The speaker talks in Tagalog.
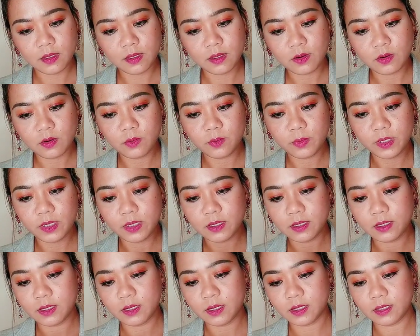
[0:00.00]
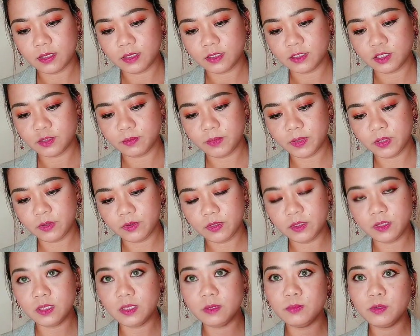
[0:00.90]
I-open na rin natin siya, pero
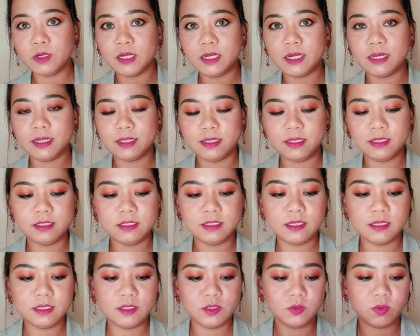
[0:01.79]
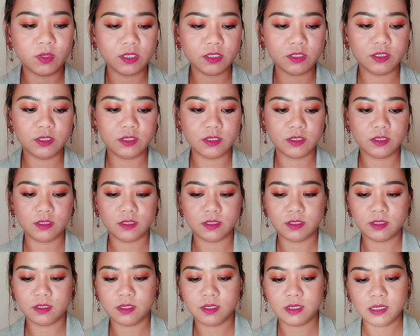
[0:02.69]
hindi muna natin siya swatch.
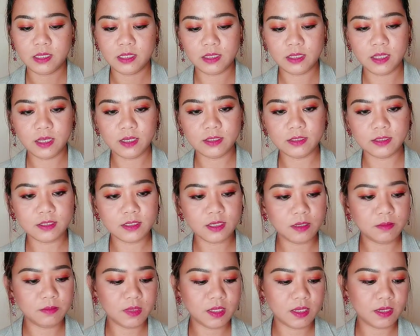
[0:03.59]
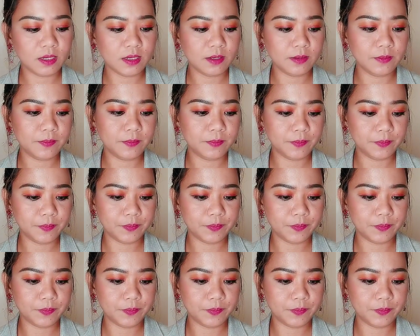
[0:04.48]
Next time na lang.